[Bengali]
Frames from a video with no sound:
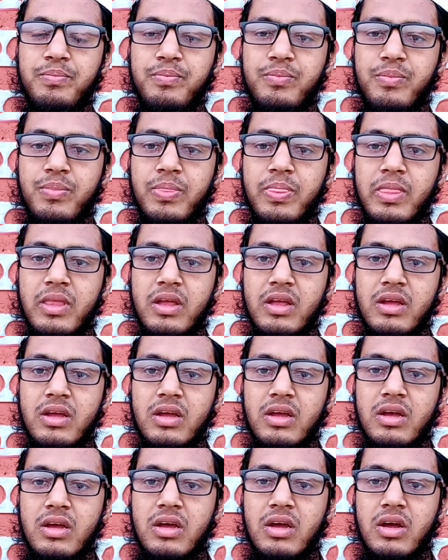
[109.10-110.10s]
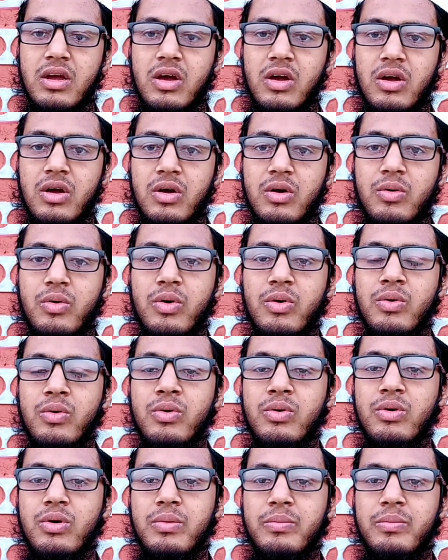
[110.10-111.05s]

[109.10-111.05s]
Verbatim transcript: গরু মহিষ এবং অন্যান্য